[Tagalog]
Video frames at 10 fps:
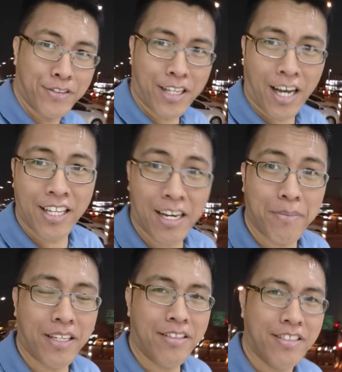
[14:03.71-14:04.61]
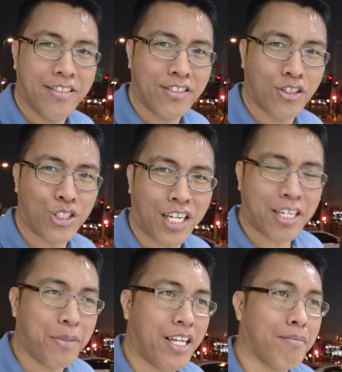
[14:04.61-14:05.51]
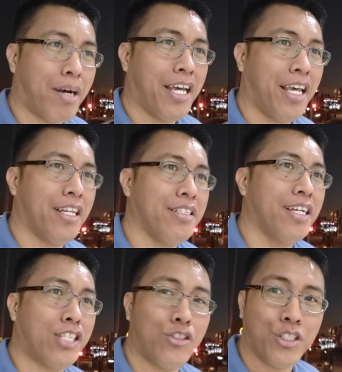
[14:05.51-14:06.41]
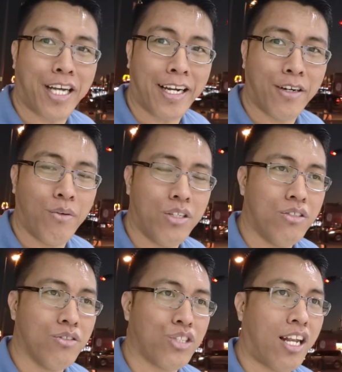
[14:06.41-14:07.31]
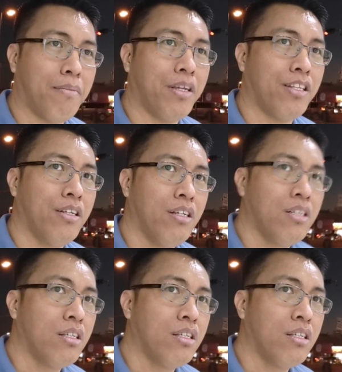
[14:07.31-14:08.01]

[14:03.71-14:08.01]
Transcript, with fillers: na pinuntahan namin kung saan kami nagbayad kasi doon gagawin yung salamin.